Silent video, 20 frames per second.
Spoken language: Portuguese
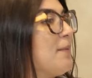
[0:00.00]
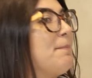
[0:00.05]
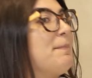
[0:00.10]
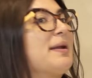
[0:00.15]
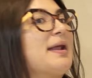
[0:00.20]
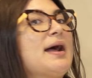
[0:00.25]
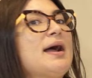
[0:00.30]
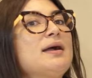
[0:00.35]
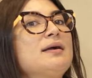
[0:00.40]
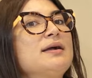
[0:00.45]

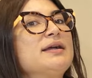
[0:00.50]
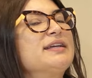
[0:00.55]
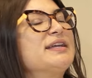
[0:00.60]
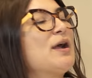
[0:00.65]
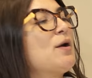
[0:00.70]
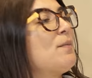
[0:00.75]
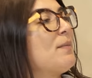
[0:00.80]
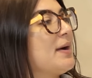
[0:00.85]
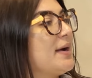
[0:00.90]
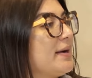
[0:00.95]
para
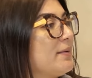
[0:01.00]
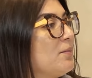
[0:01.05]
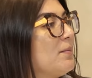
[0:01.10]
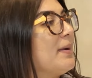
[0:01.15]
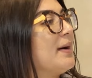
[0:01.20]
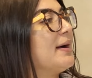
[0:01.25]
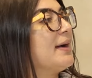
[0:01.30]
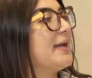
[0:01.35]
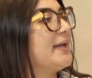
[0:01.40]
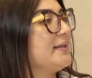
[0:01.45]
ganhar uma,
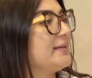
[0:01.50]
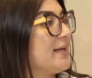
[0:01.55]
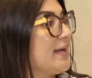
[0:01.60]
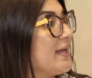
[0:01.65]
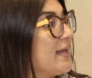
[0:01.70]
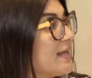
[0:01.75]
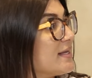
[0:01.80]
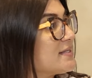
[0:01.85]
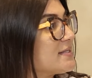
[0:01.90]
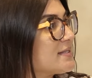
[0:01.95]
uma renda
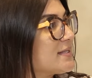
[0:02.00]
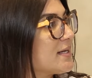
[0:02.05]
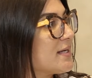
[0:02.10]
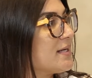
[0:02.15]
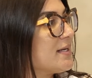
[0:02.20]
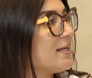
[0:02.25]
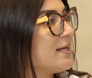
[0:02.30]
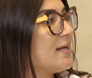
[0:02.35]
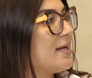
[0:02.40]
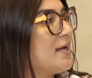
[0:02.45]
extra